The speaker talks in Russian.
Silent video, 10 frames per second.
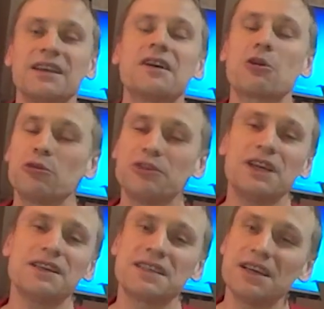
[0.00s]
и как у
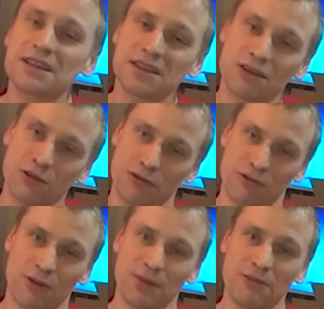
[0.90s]
людей сердце
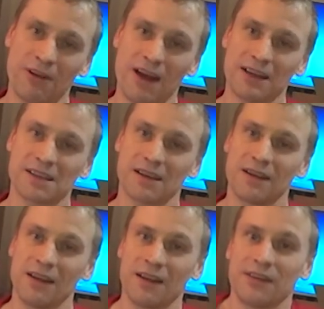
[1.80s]
кровью обливается.
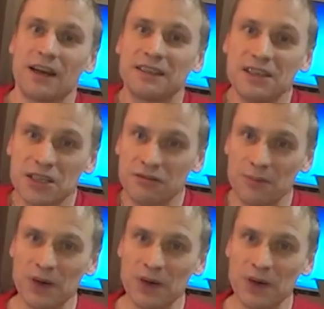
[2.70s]
Да где же вы